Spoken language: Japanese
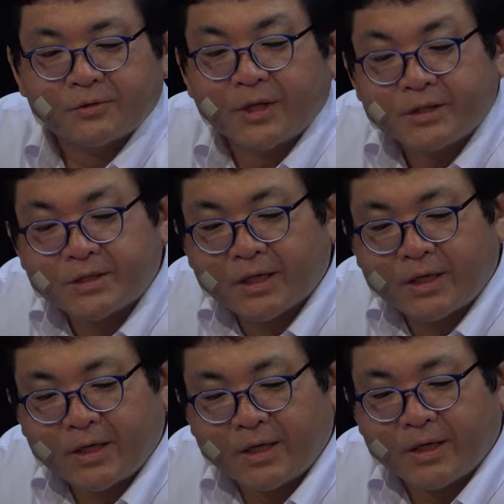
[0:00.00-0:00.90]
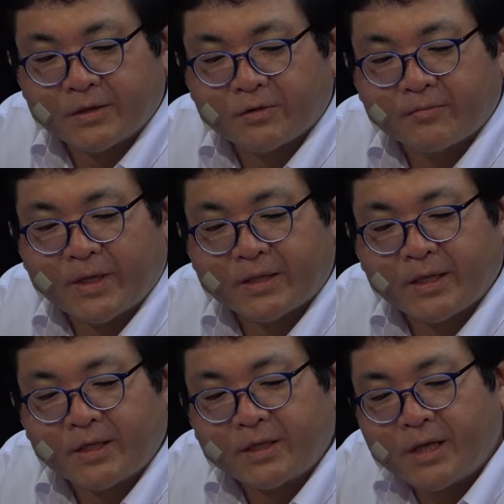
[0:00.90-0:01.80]
電して、えー、その
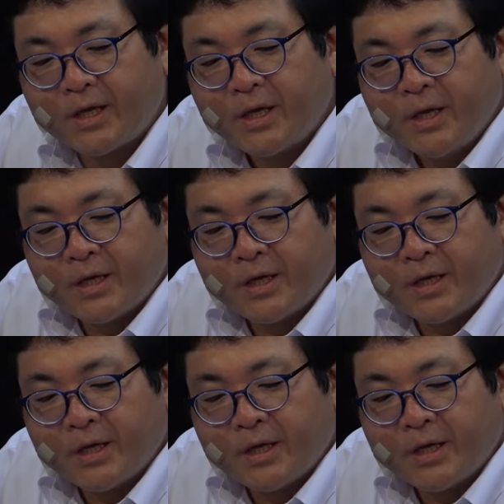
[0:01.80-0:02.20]
バッテリーで、